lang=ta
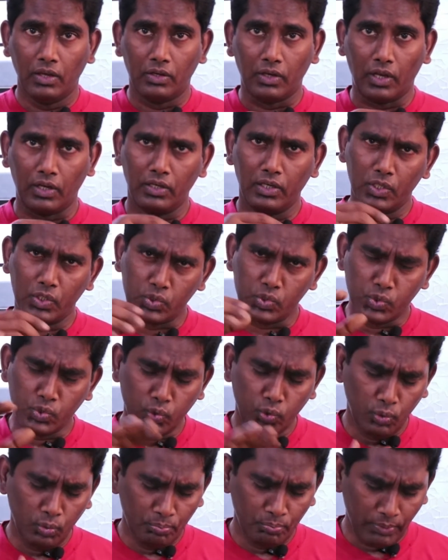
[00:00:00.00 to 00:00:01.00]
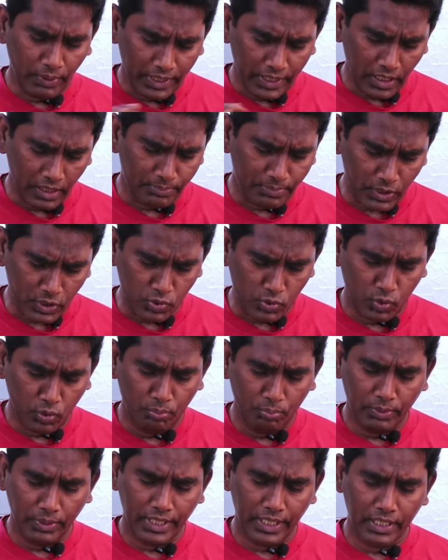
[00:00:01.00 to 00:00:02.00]
நல்லா ஜூம் பண்ணி இப்படி
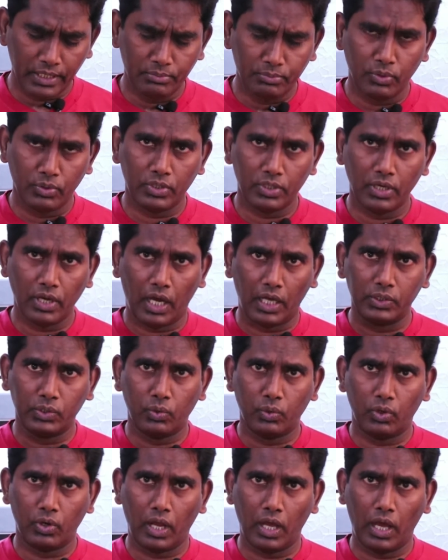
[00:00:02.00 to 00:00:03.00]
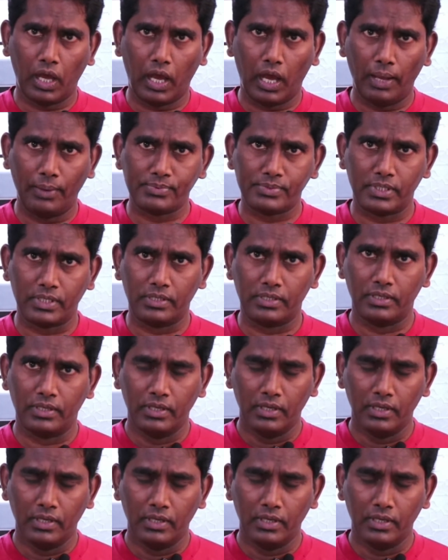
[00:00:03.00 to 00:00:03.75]
ஜூம் பண்ணி எடுக்கும்போது அதுக்கு ஒரு ஆப்ஷன்